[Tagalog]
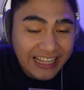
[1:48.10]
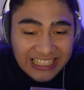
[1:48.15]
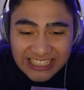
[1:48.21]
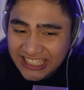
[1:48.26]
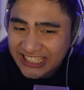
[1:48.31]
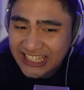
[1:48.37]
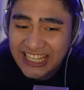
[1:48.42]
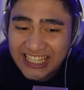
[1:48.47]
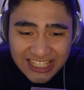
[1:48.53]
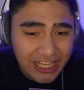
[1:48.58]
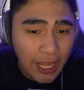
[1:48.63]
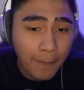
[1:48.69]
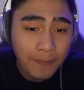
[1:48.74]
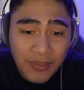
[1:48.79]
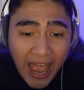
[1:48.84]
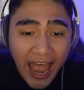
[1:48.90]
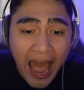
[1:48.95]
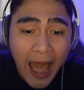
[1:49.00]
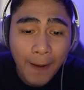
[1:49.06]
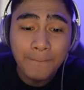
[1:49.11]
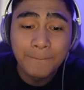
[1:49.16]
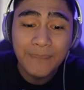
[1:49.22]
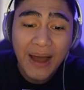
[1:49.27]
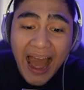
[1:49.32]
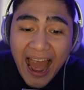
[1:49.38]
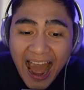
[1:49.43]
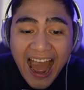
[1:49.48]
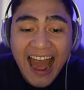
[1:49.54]
system na ang
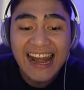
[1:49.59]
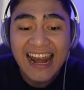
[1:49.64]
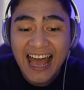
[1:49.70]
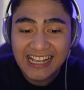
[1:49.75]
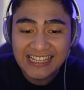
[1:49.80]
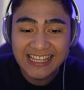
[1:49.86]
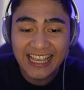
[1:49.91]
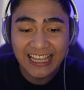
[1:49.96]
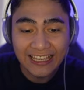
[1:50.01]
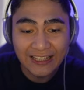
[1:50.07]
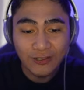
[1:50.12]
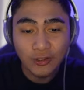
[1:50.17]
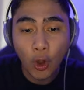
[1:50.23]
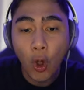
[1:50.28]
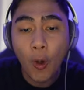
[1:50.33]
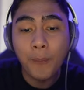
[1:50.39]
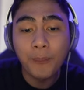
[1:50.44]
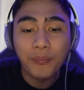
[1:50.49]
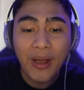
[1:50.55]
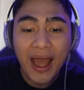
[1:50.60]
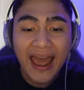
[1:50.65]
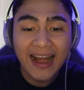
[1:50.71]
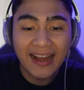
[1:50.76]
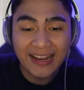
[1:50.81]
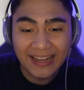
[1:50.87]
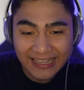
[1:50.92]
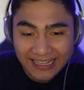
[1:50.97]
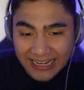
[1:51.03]
bahala sa inyo
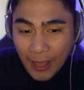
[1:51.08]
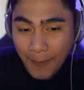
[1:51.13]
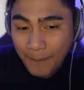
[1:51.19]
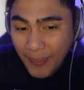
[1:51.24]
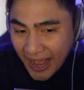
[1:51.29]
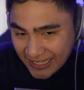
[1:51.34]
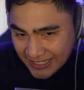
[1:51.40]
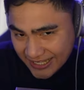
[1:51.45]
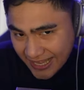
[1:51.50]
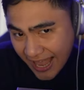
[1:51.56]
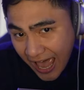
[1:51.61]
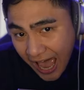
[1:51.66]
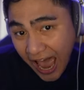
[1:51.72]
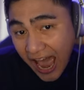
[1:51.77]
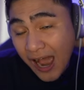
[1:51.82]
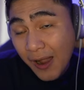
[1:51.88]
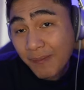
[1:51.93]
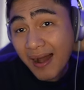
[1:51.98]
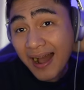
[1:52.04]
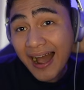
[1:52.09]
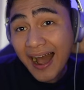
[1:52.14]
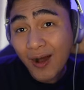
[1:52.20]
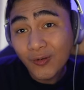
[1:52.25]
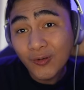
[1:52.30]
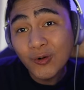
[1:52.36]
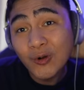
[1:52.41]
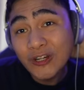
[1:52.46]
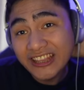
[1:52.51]
para ilabas ang mga
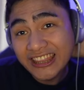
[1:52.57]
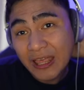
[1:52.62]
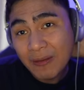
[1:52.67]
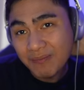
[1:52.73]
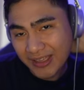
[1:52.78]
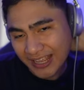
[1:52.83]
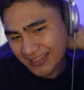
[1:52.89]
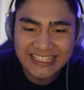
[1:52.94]
ultimate